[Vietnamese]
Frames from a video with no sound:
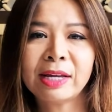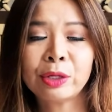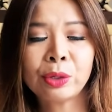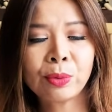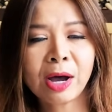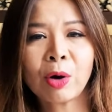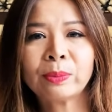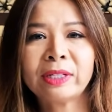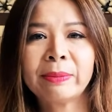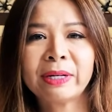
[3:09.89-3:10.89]
Du học
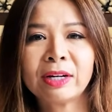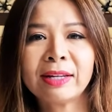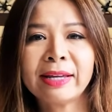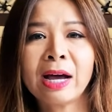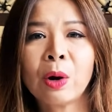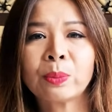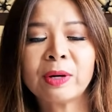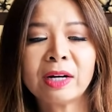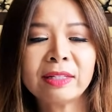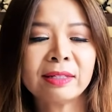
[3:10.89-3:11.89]
thì mình có thể học
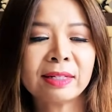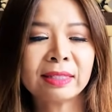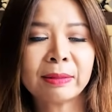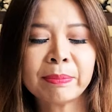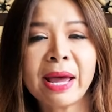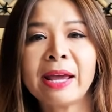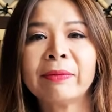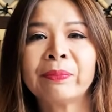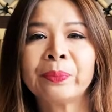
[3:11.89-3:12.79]
ở những cái tỉnh bang